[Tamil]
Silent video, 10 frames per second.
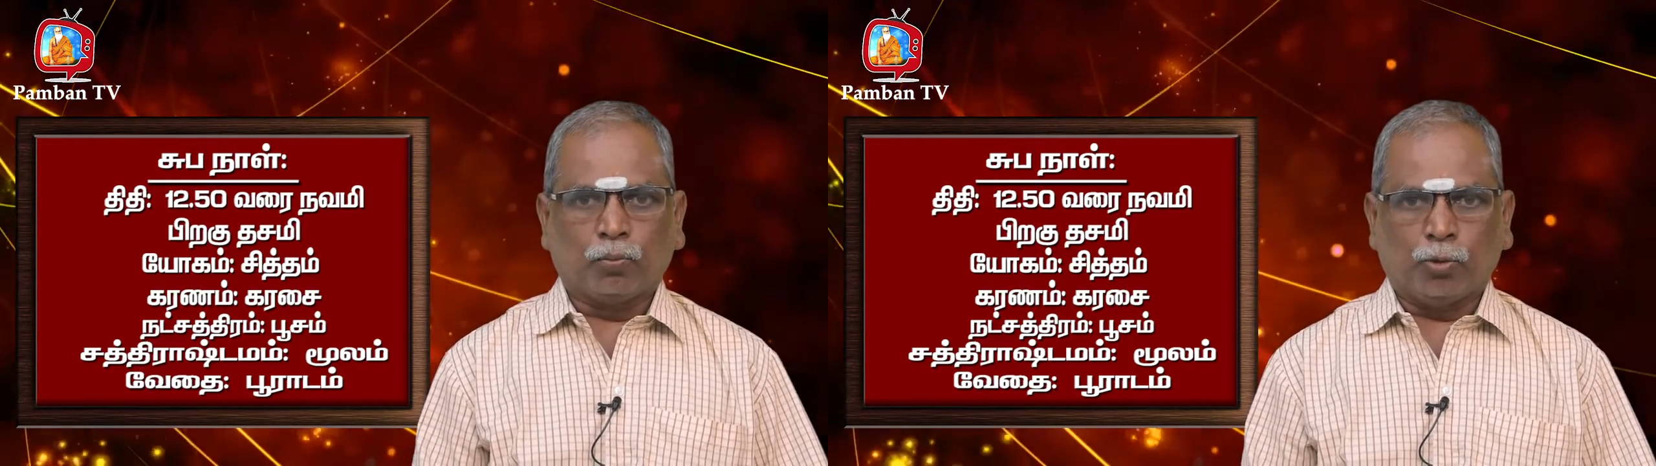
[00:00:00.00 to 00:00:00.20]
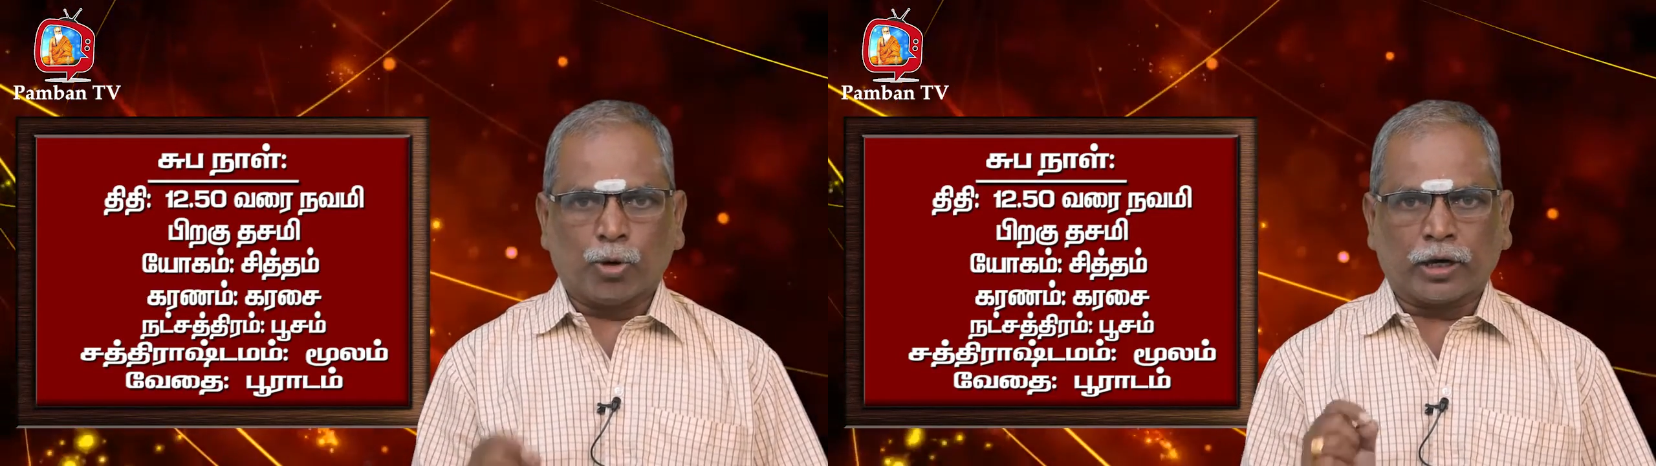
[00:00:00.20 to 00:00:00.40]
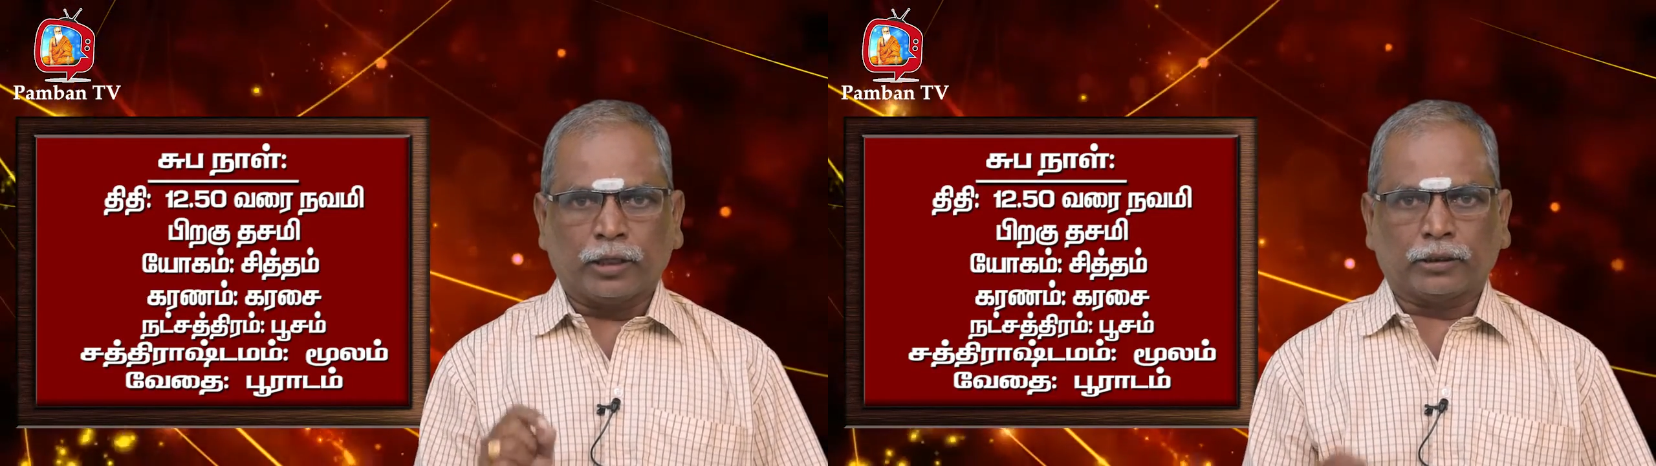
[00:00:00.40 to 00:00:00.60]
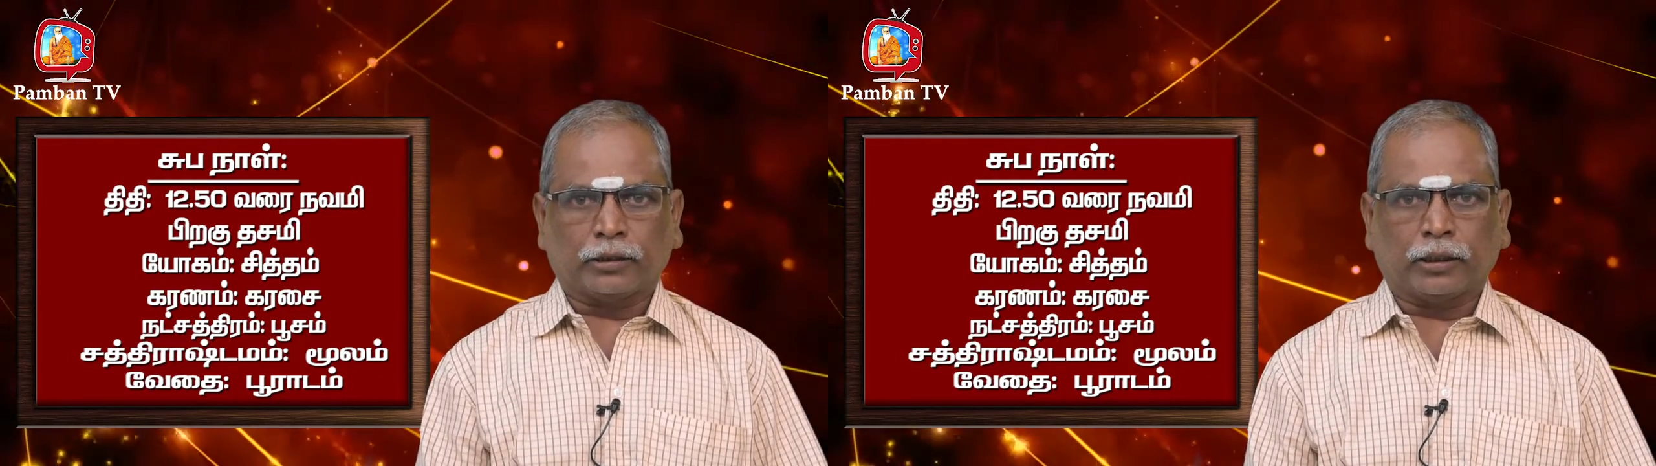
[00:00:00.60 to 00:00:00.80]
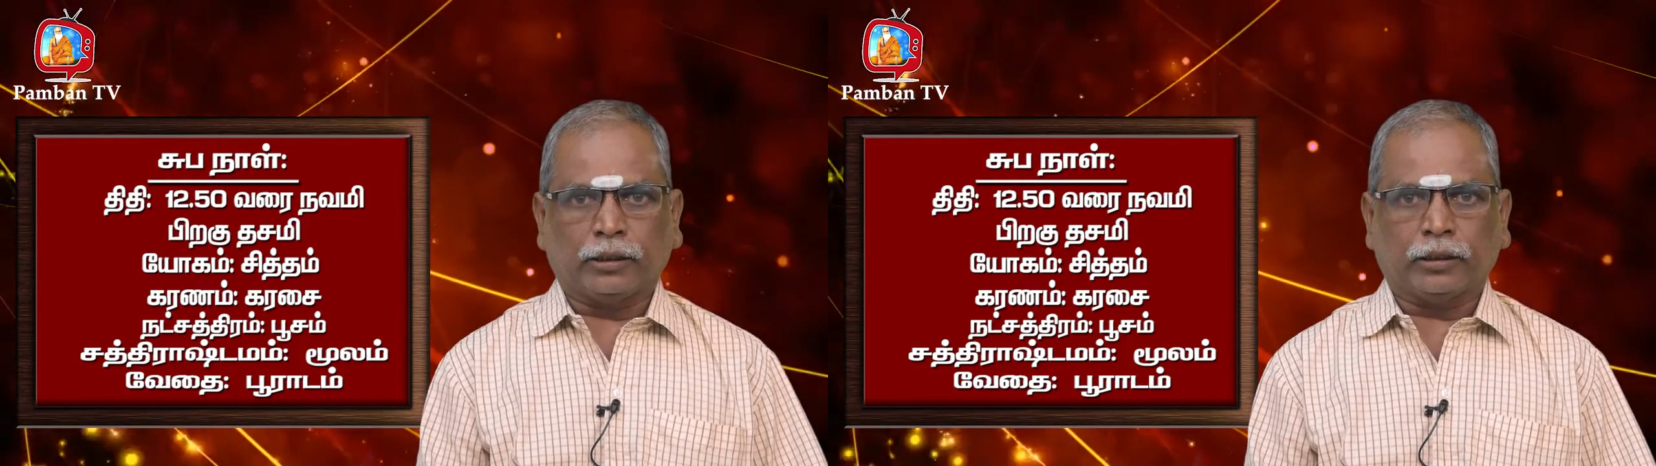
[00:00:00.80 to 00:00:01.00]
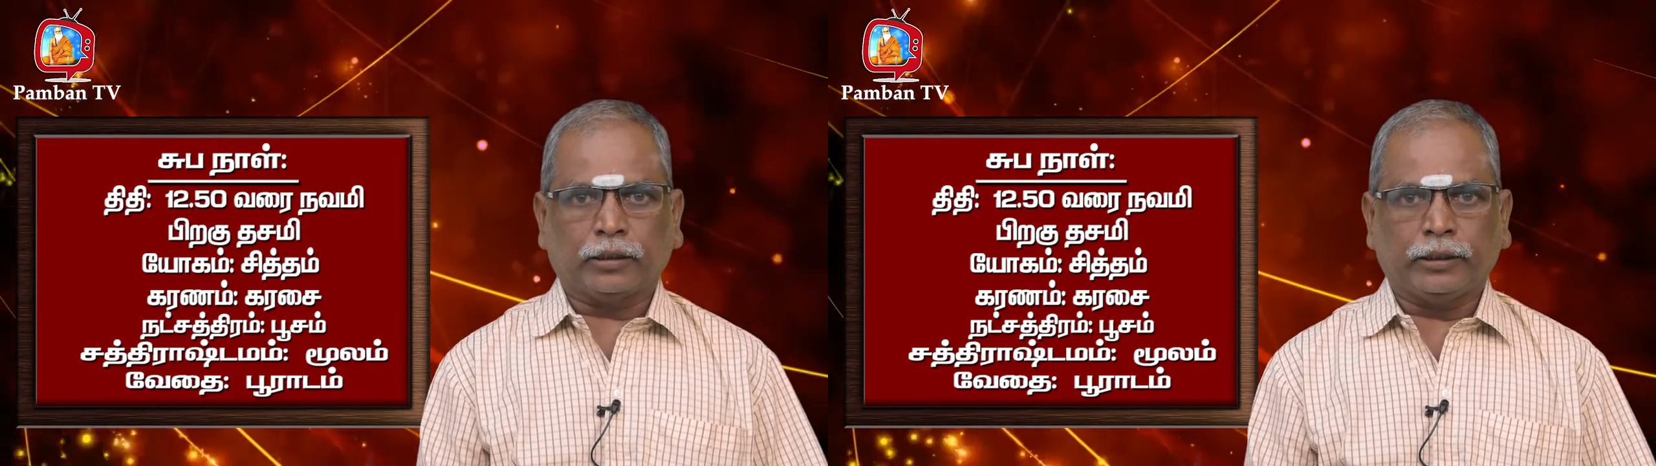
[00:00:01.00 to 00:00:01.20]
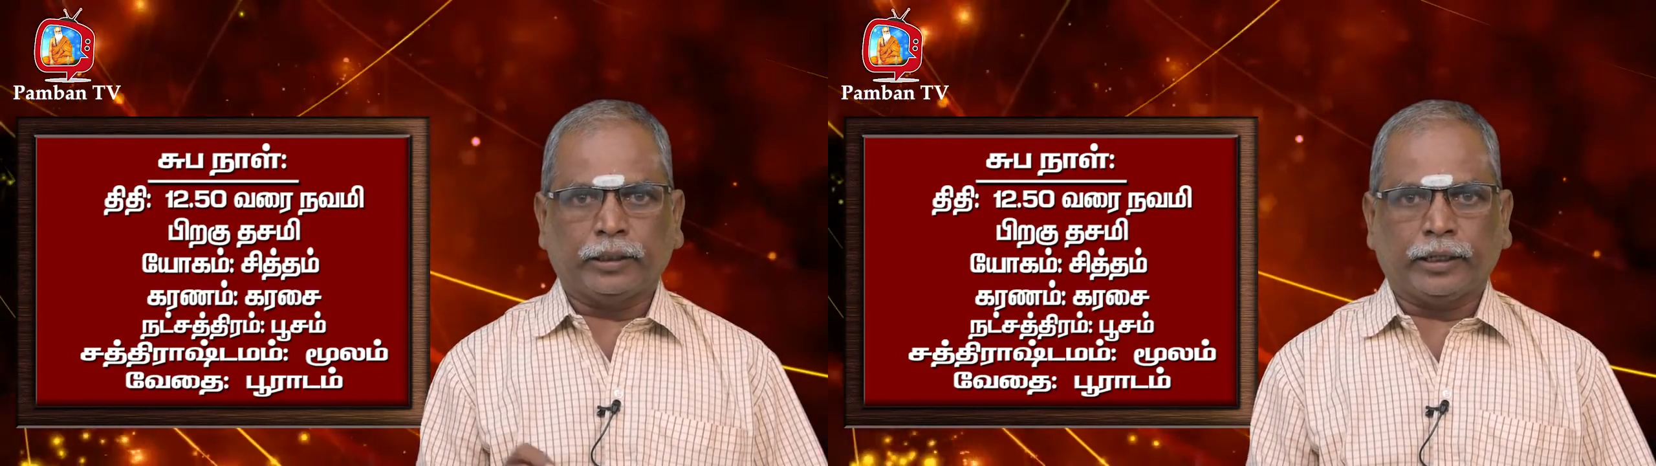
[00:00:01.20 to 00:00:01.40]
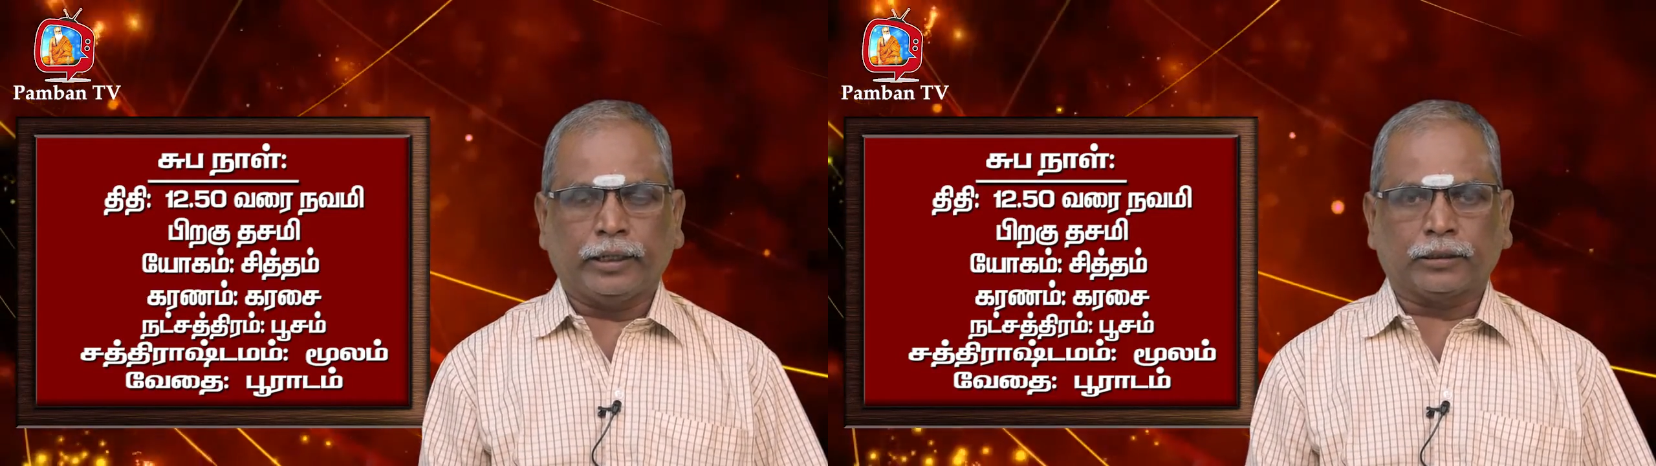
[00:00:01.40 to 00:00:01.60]
பூரண நட்சத்திரத்திற்கு
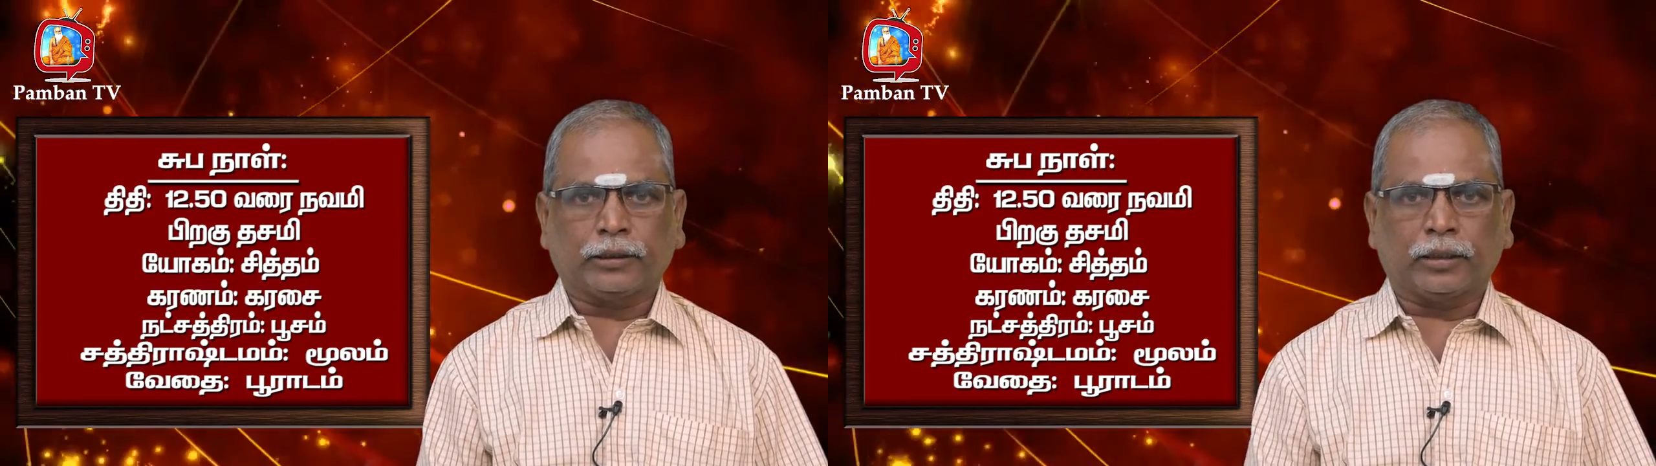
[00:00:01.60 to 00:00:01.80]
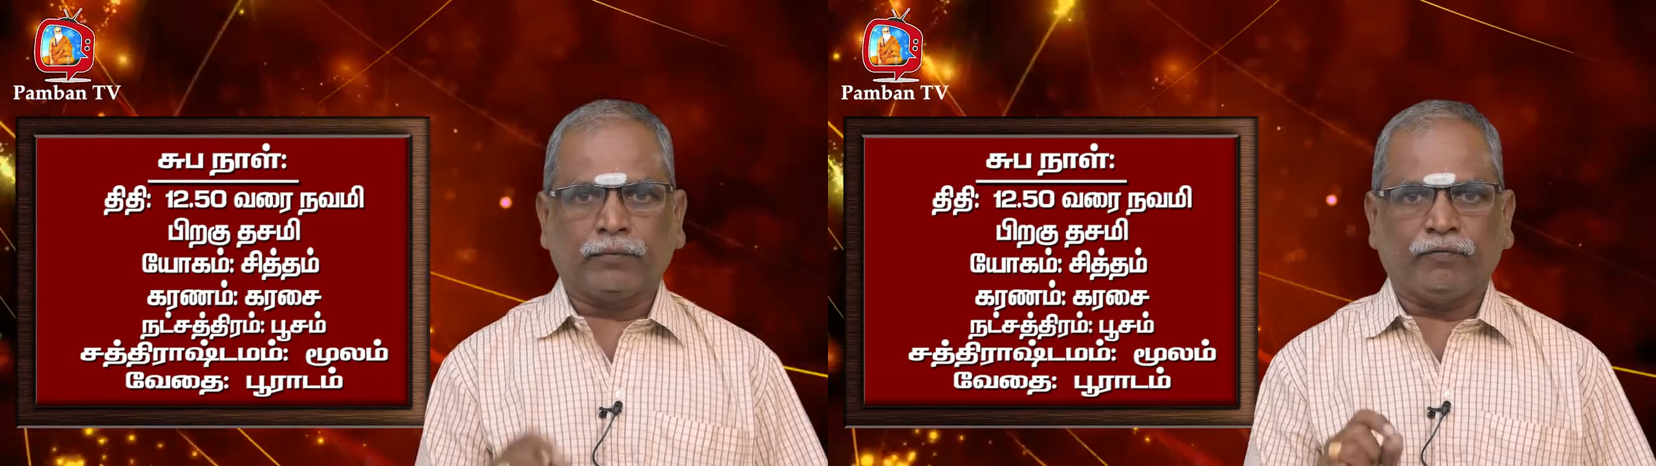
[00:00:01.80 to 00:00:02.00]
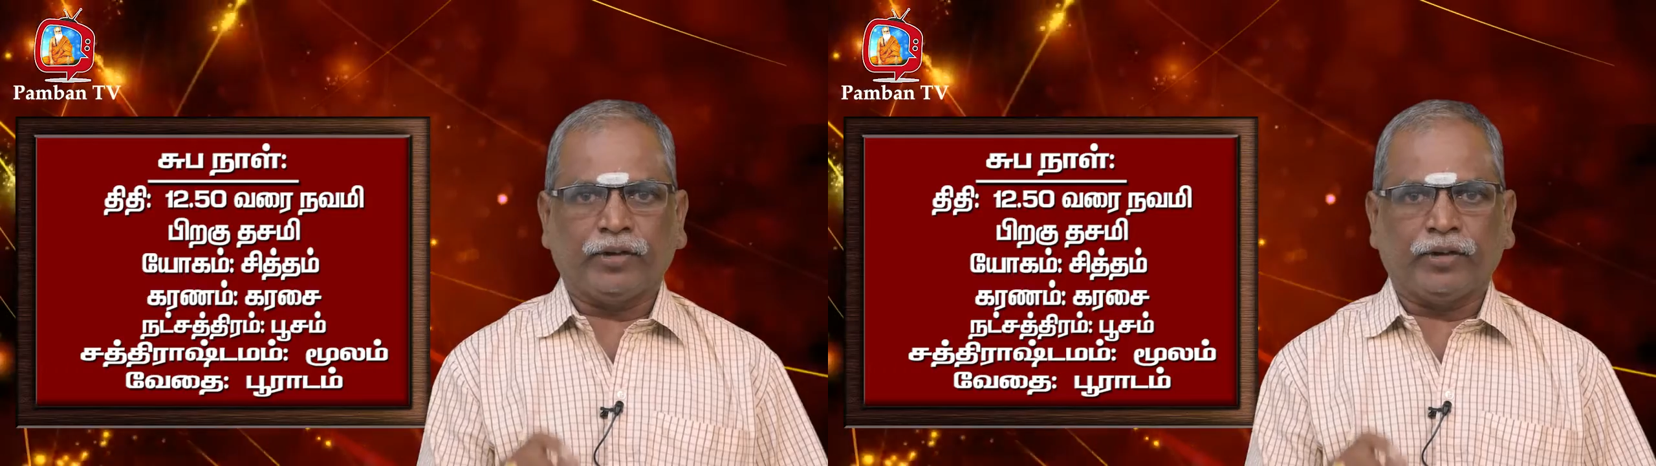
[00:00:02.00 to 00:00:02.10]
இன்றைய நட்சத்திரம்